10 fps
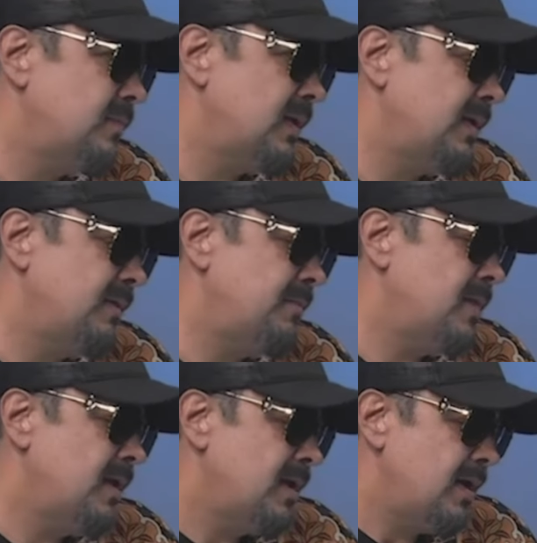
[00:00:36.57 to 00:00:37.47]
Eh,
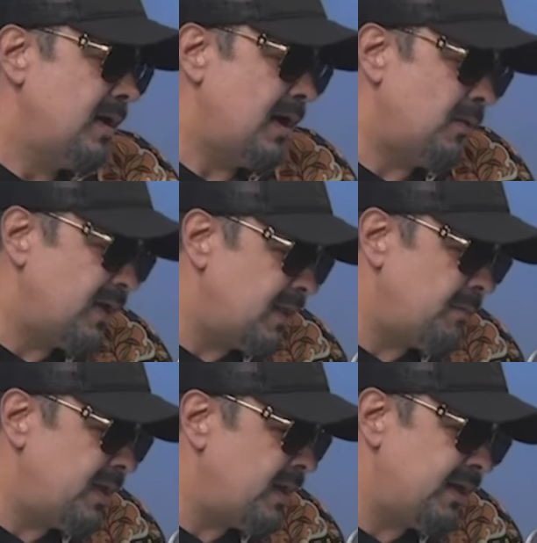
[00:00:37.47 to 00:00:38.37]
aunque
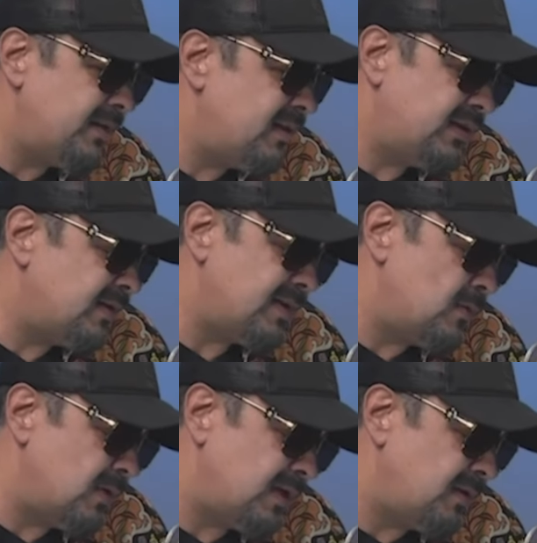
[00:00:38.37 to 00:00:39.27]
también hay artistas que
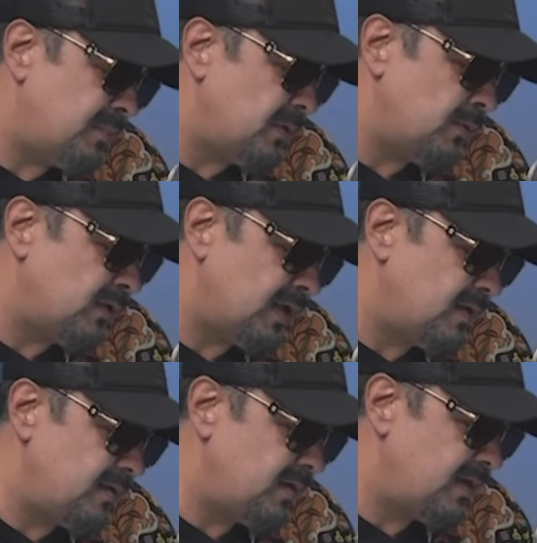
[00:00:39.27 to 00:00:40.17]
nunca se
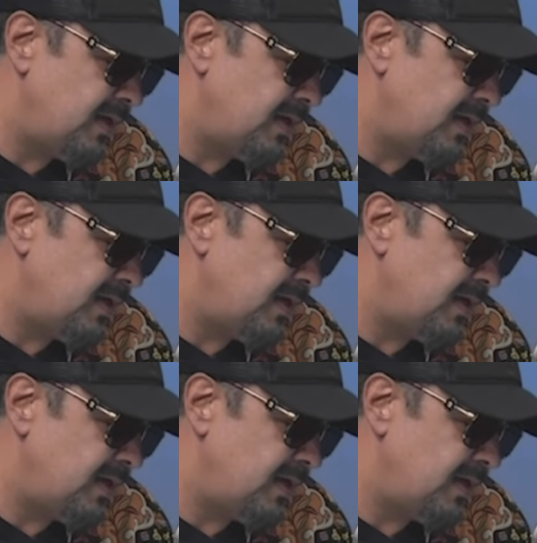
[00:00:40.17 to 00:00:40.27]
producen